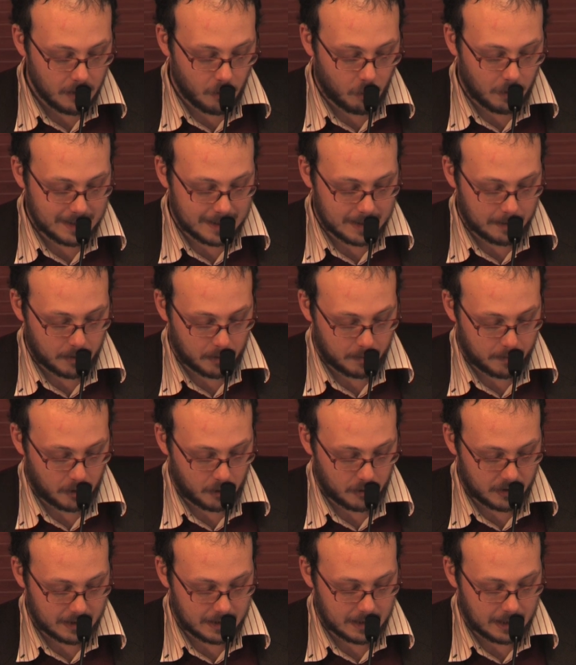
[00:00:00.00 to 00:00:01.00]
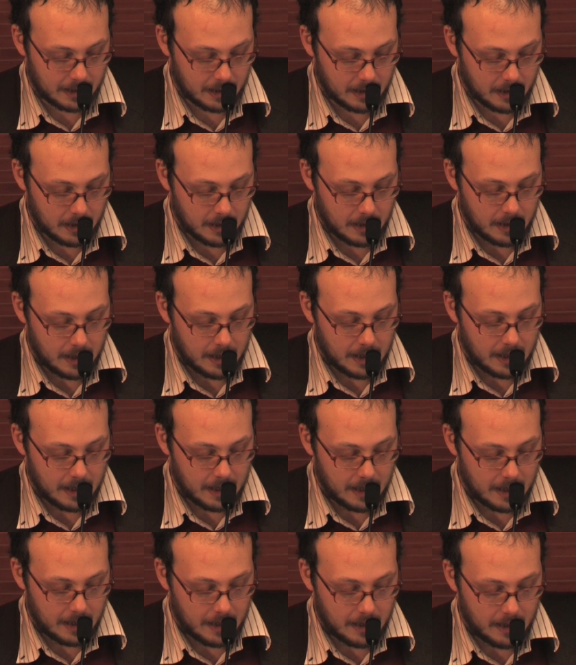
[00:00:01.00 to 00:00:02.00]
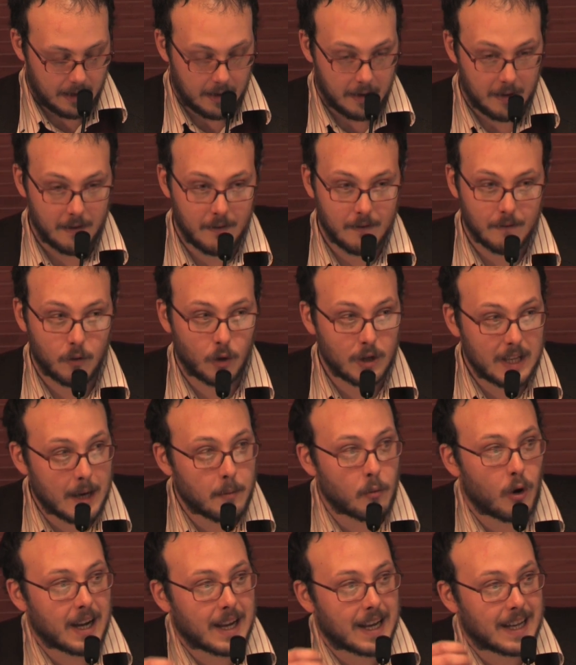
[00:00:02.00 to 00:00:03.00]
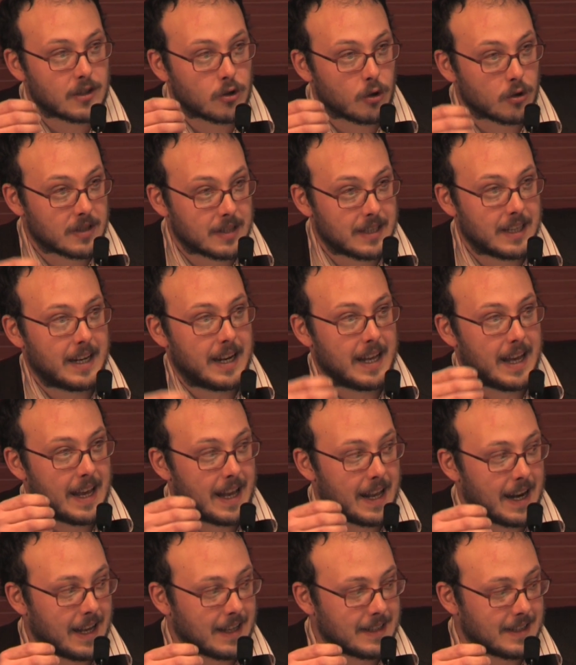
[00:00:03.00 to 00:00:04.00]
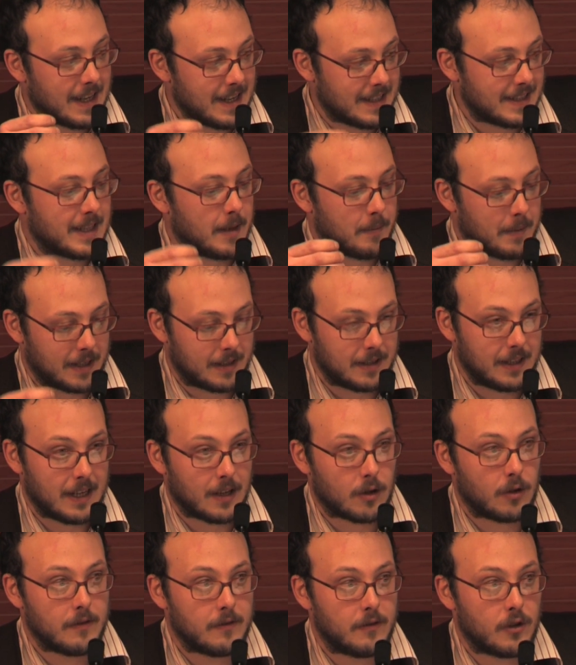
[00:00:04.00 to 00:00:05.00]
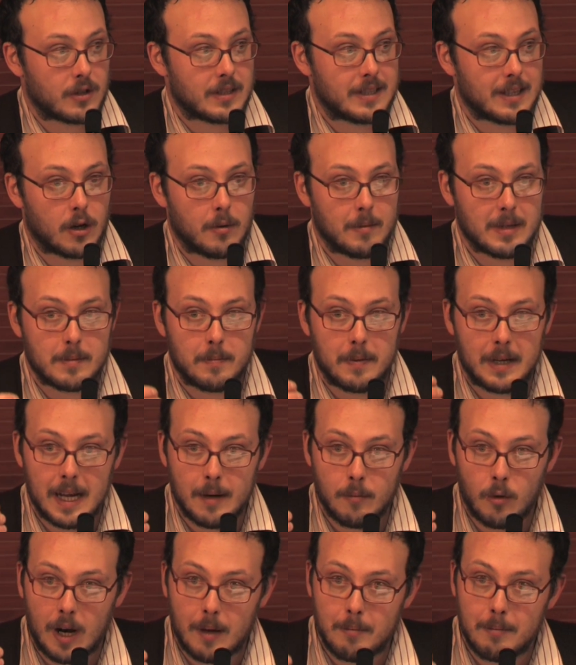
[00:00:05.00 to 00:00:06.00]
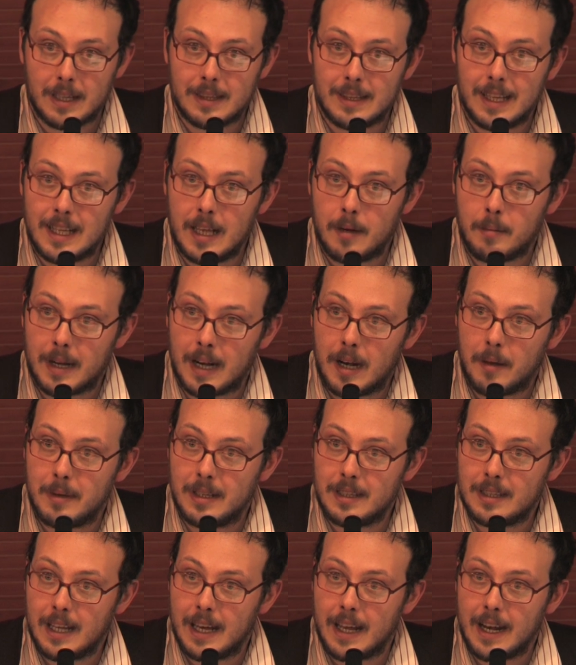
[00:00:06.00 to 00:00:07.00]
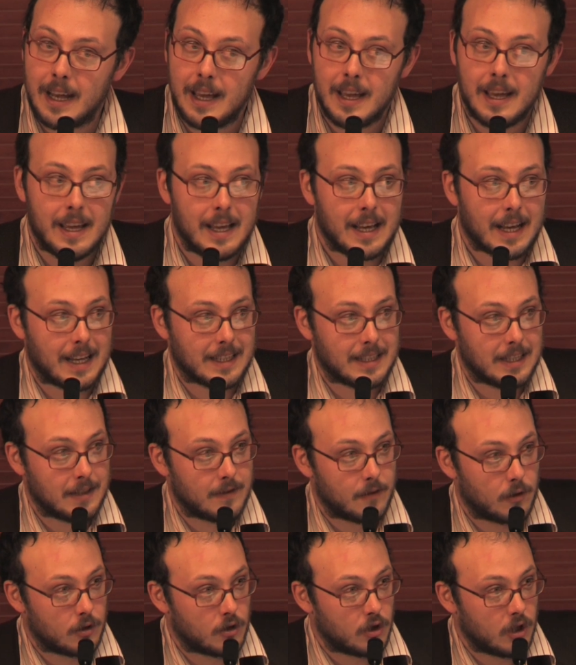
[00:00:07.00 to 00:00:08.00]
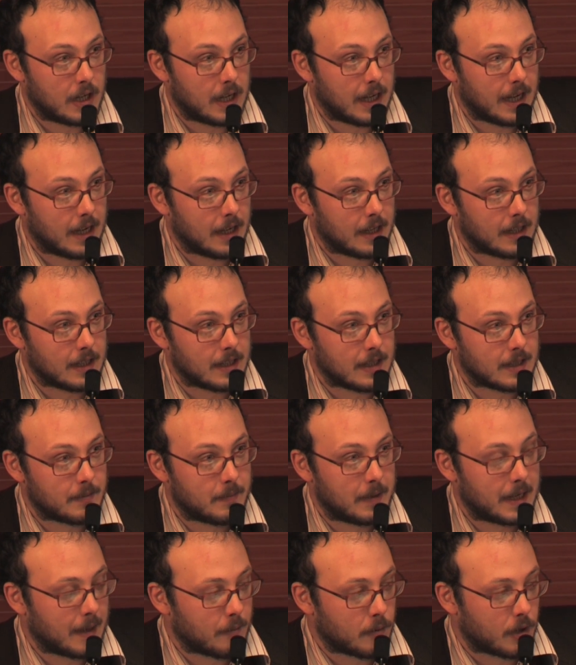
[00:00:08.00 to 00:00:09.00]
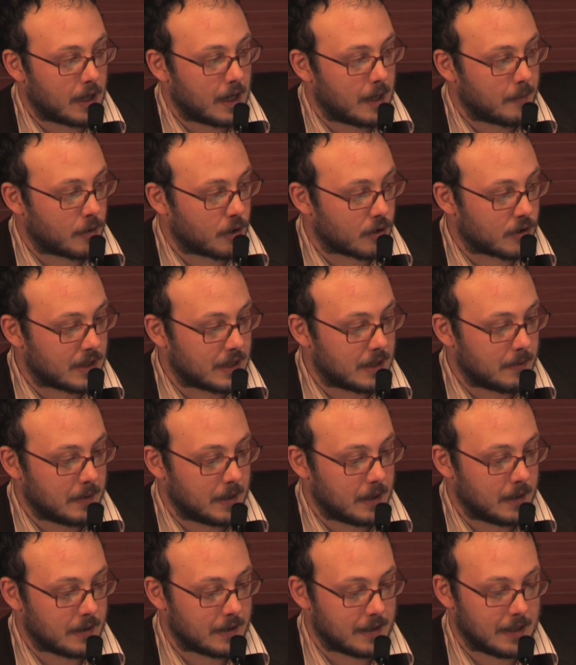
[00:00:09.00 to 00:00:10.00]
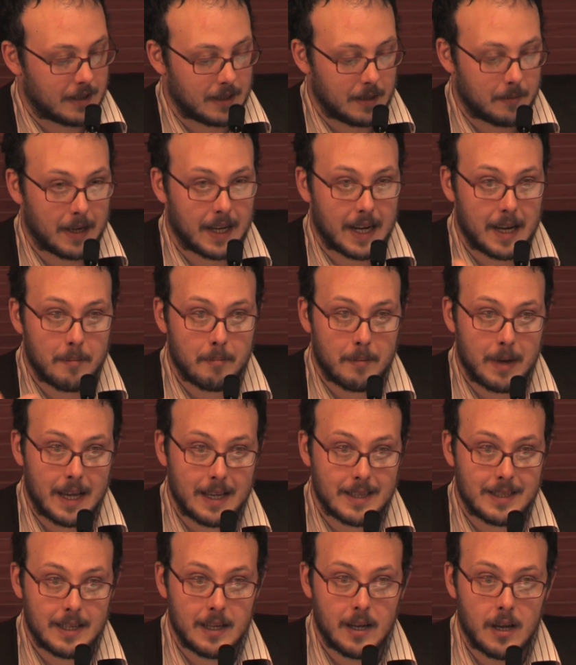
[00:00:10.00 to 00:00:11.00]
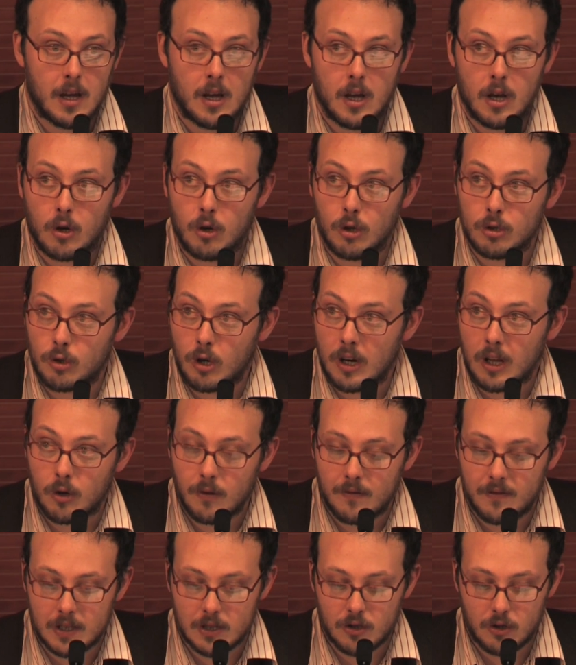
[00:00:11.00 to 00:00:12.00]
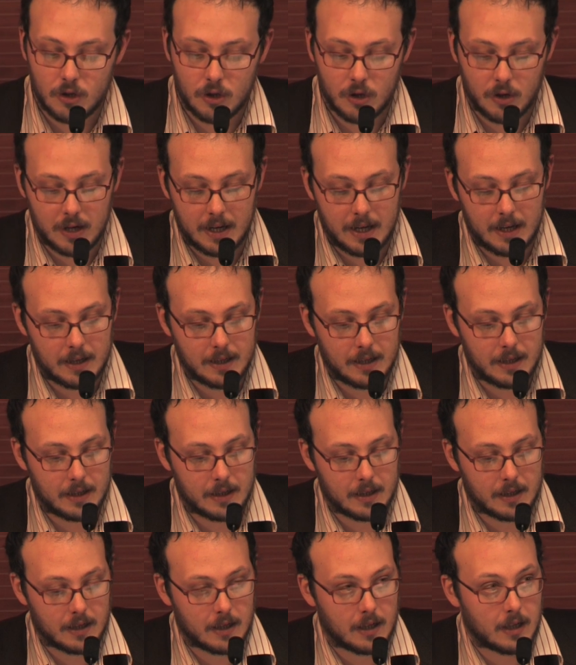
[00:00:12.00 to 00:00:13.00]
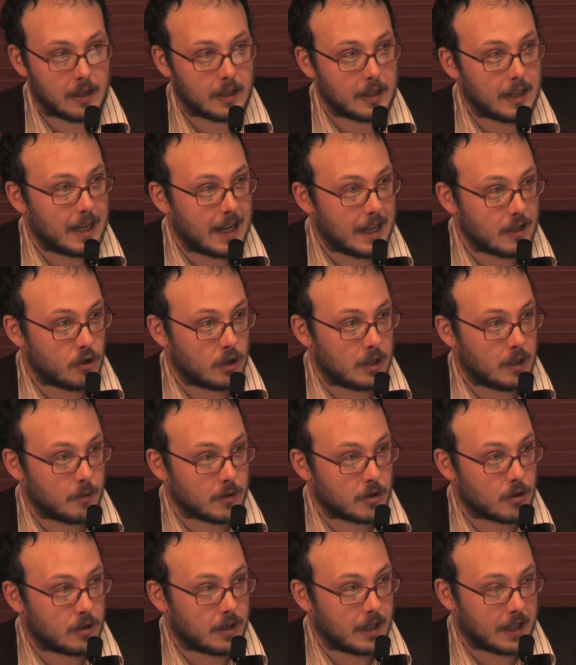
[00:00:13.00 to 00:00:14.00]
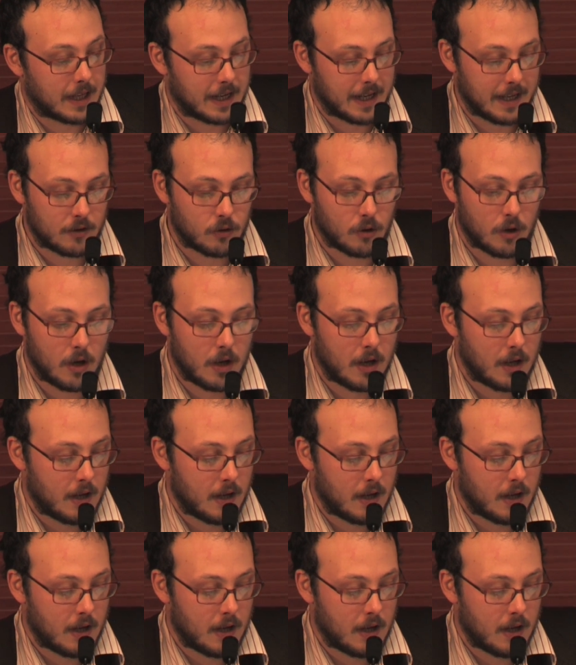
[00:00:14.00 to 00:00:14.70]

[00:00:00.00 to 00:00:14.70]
questa proposta. Eh, vogliamo anche sostenere, se essa partirà con forza come speriamo, la battaglia parlamentare che si svolgerà, eh, speriamo, nelle prossime settimane e mesi contro la conversione in, eh, in legge di questo decreto.